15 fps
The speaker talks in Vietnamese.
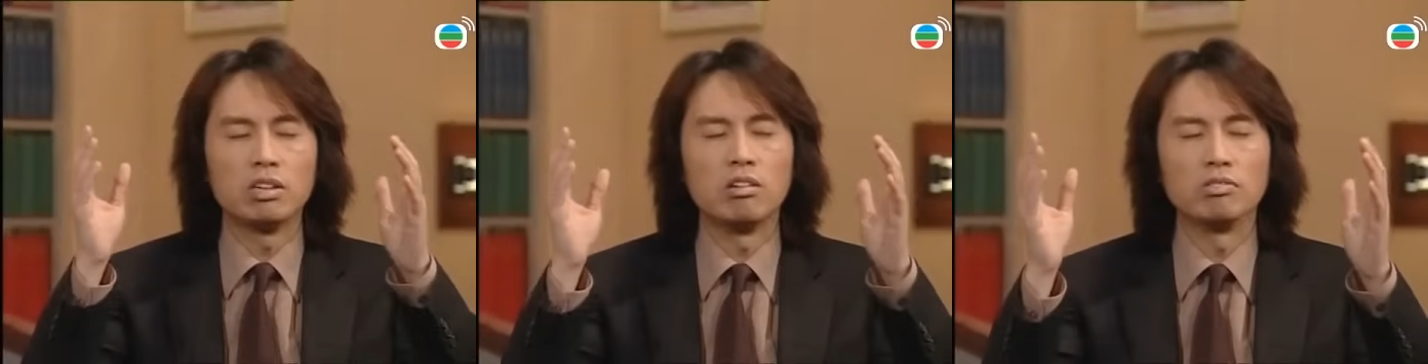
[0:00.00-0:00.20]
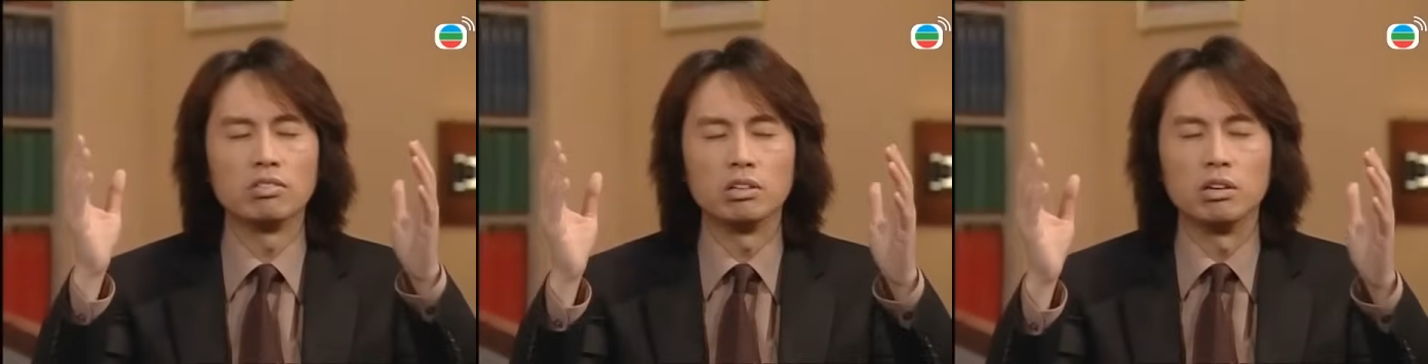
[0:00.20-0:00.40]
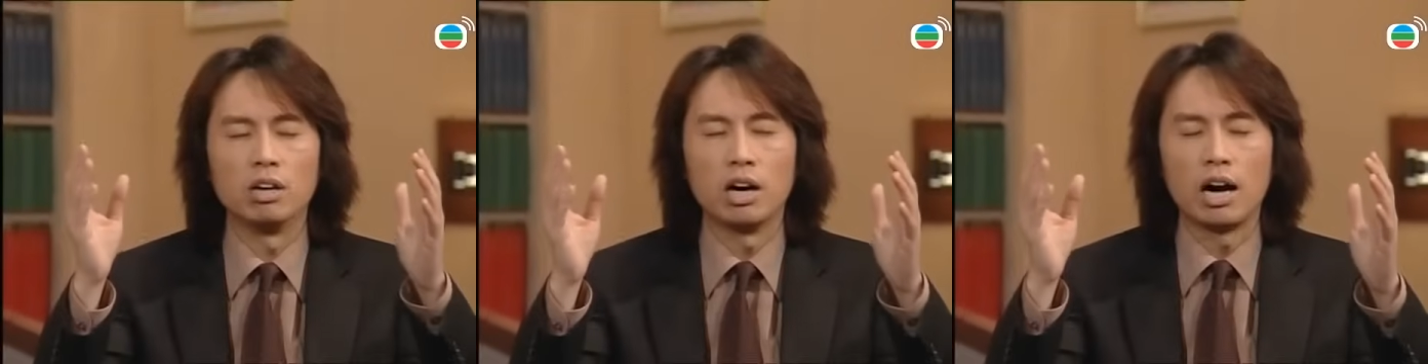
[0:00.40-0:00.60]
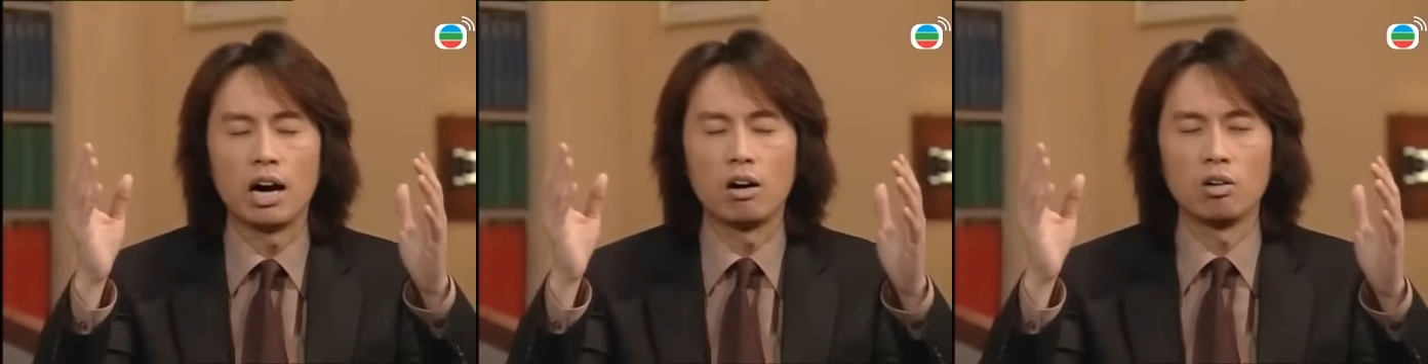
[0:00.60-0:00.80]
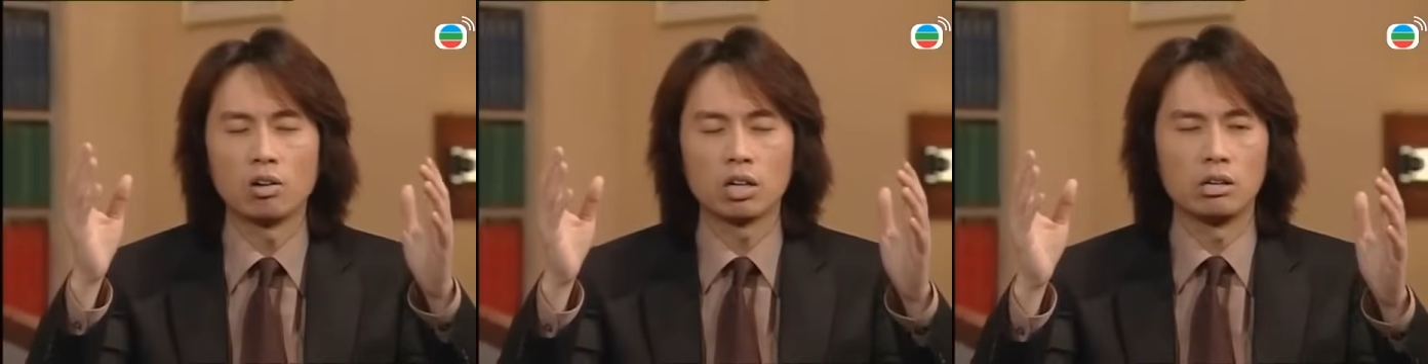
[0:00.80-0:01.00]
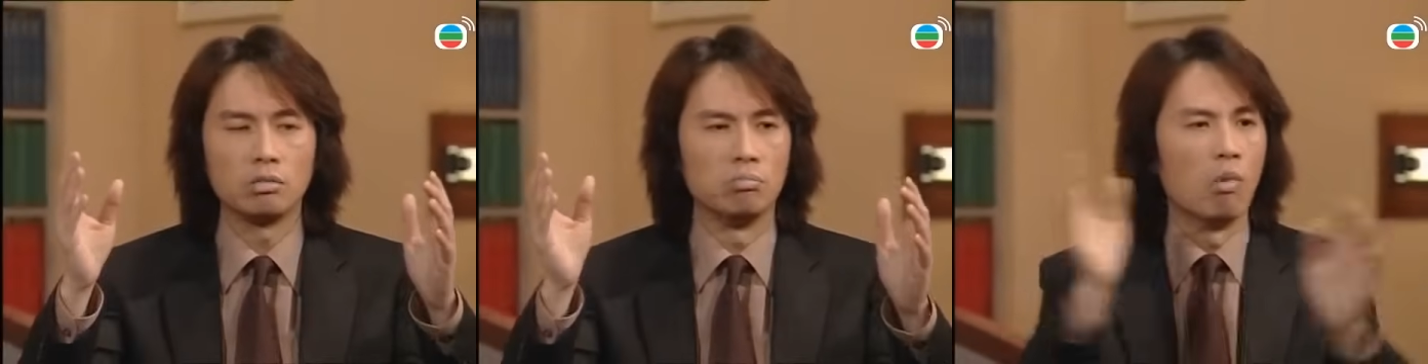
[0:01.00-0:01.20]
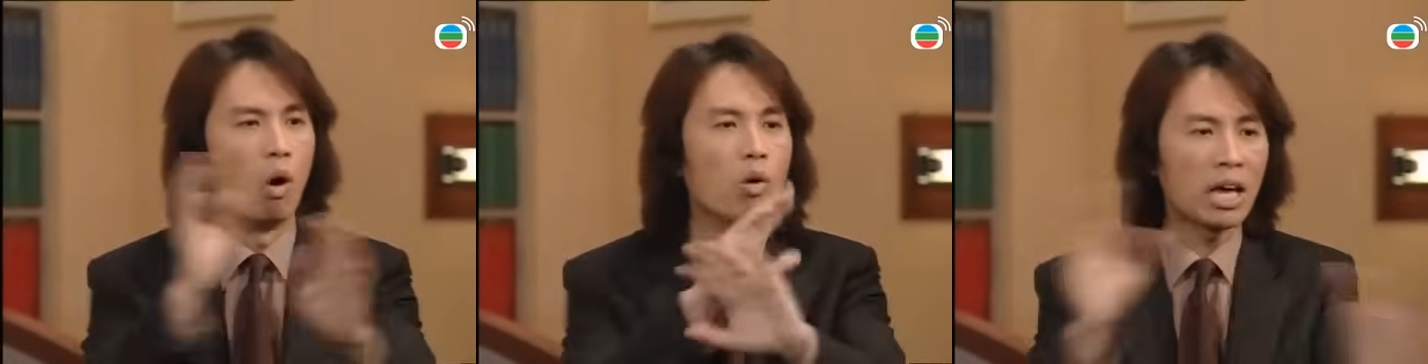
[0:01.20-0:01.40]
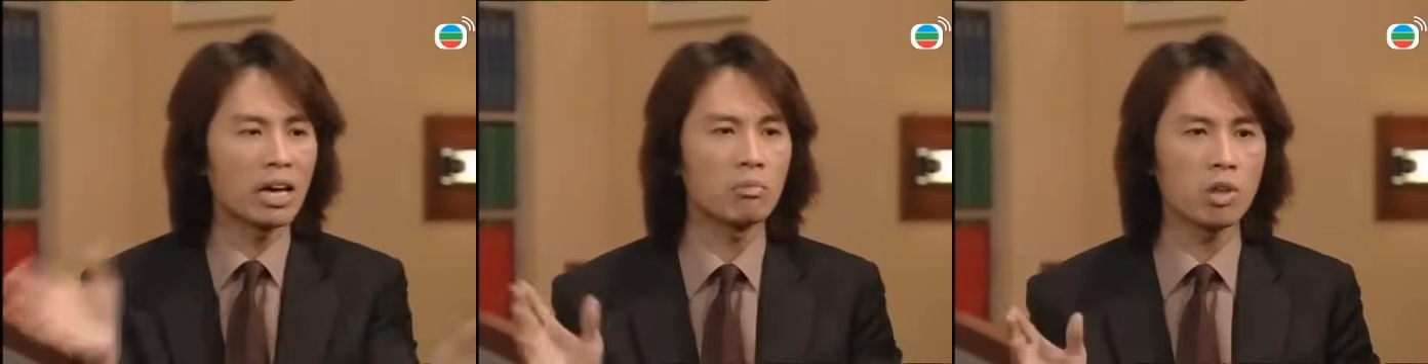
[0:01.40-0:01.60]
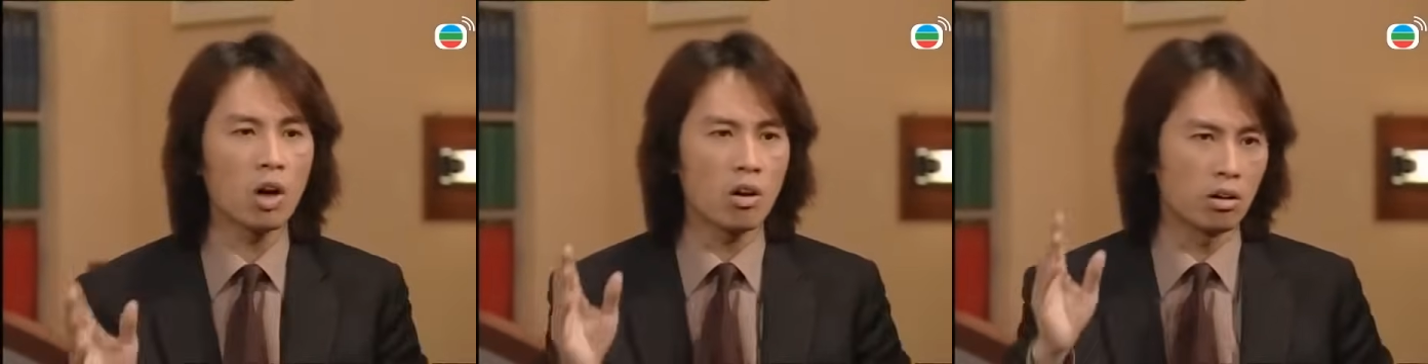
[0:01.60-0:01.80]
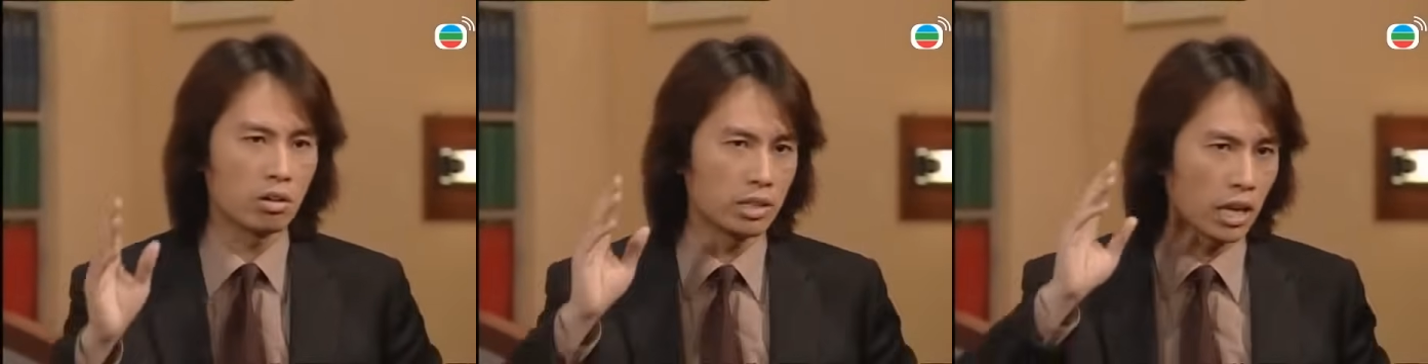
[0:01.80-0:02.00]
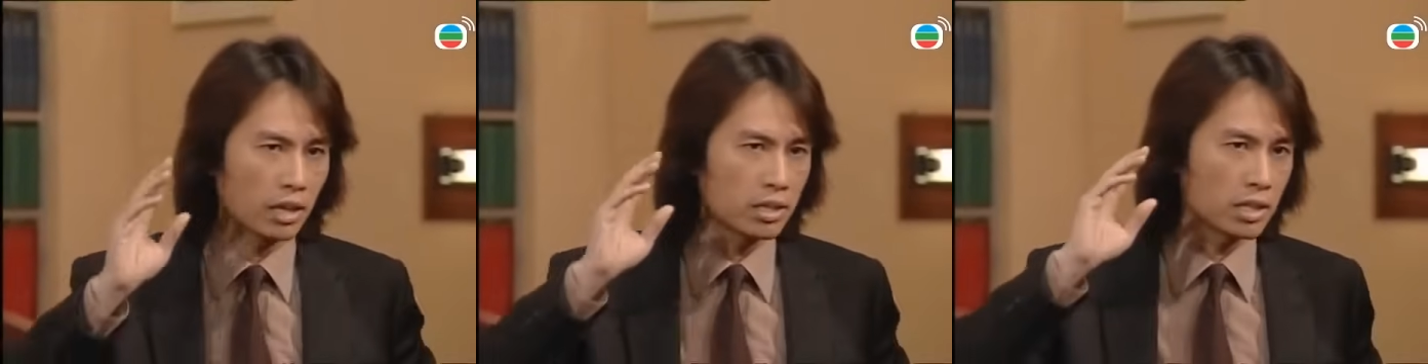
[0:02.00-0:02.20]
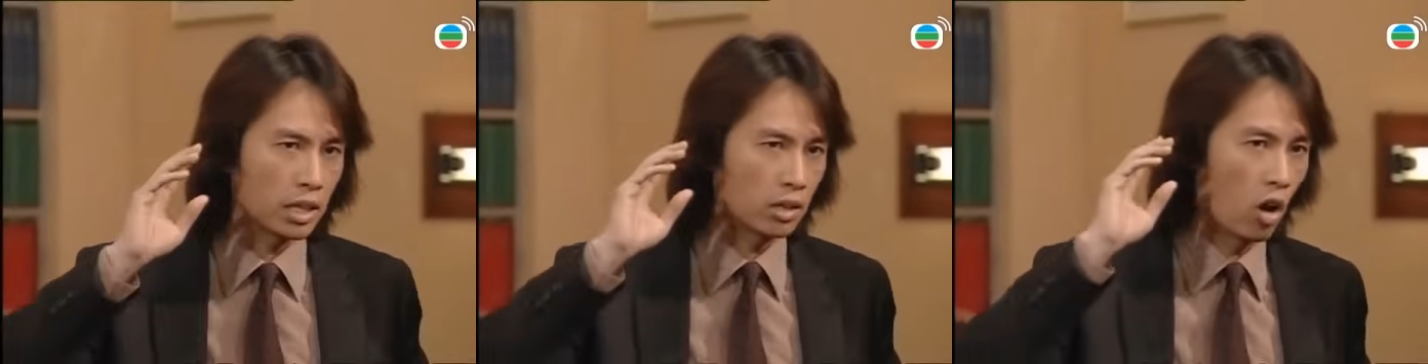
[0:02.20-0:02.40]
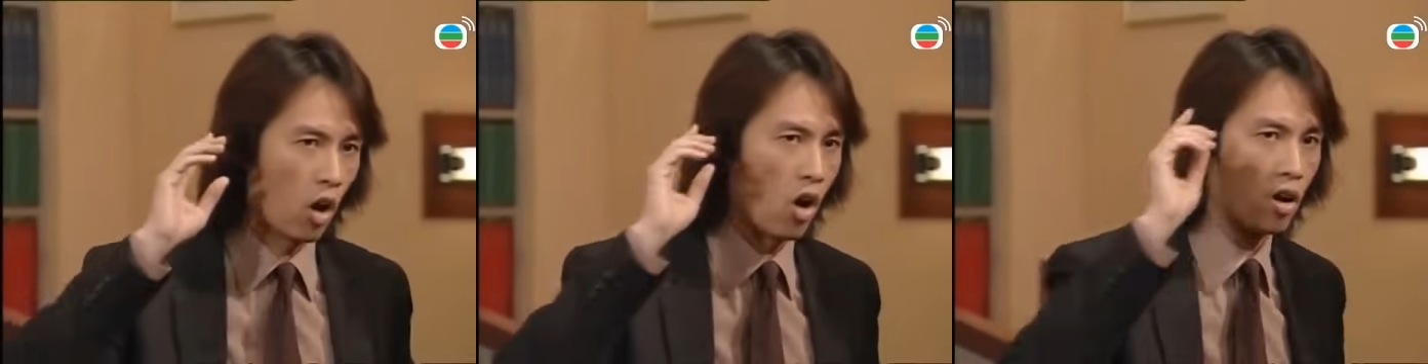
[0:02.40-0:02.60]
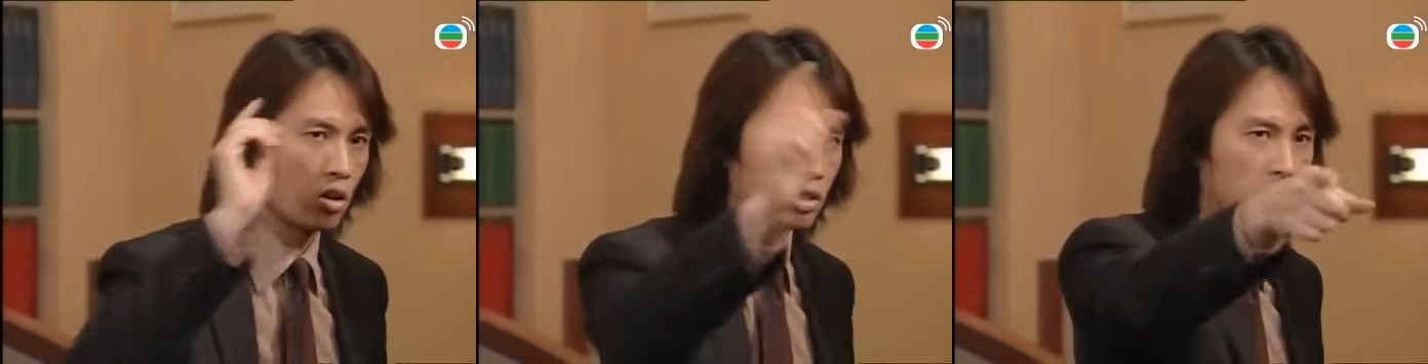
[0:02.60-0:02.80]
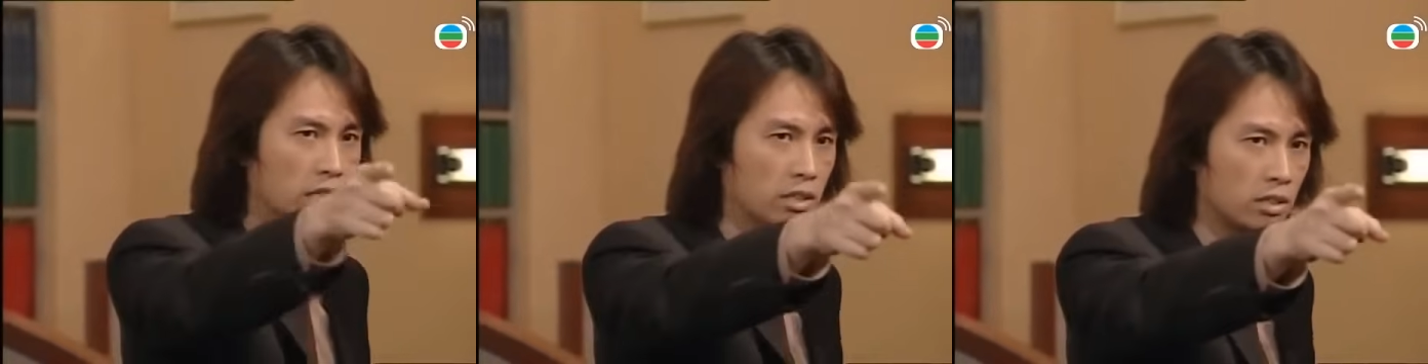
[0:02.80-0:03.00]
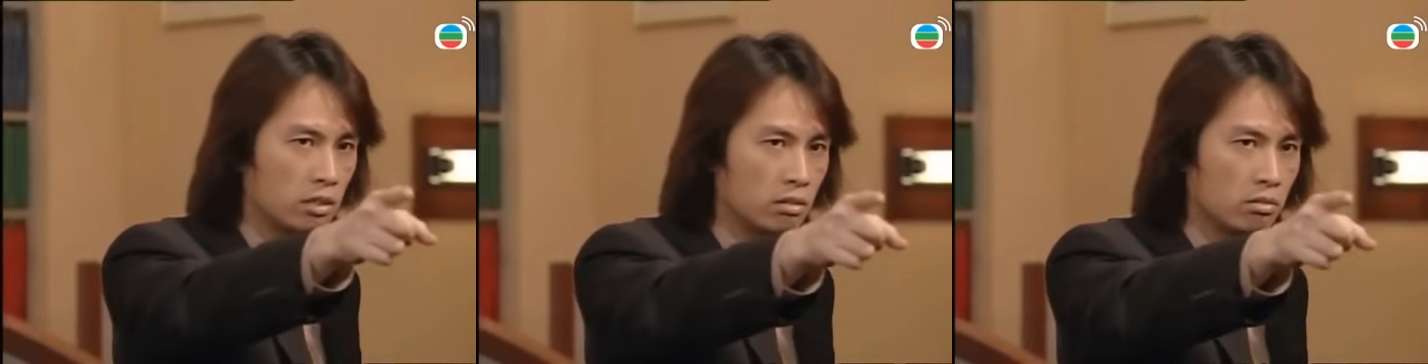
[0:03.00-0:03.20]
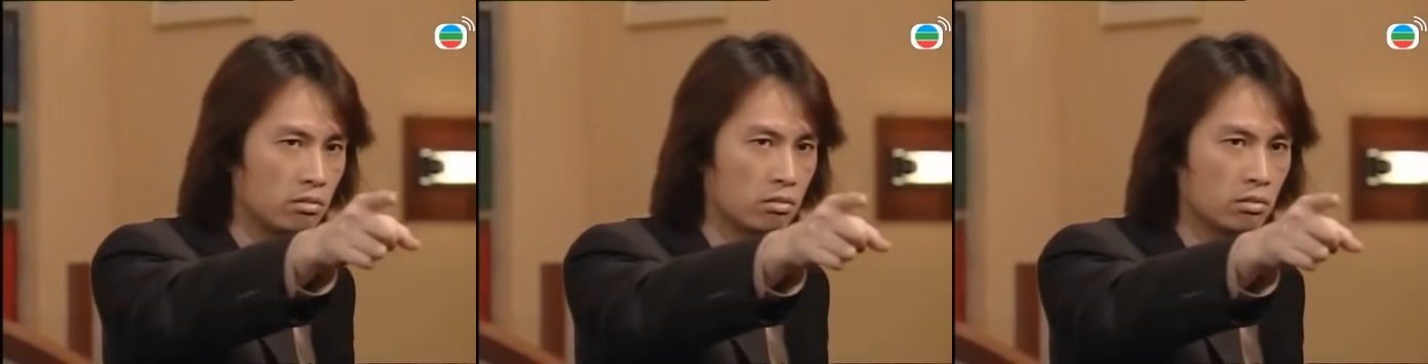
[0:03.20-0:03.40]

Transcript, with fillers: nhận. Tôi liền nghĩ không cần thiết, cứ việc chạy thẳng.